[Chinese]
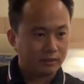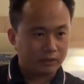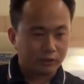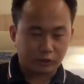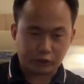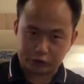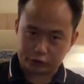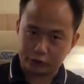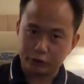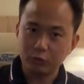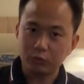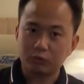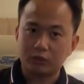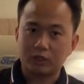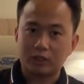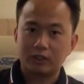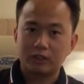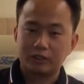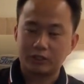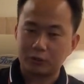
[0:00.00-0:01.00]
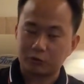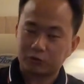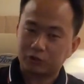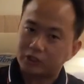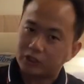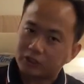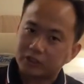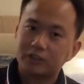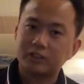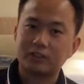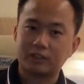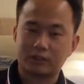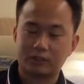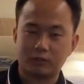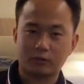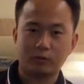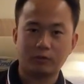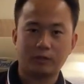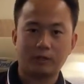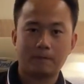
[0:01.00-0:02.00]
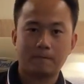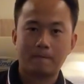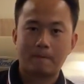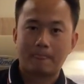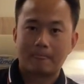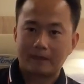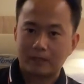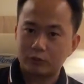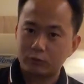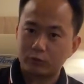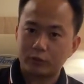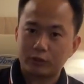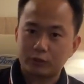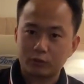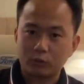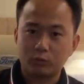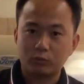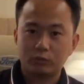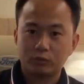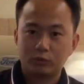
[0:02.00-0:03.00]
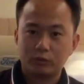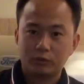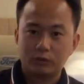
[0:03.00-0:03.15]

实用的这种设计的时候呢，最终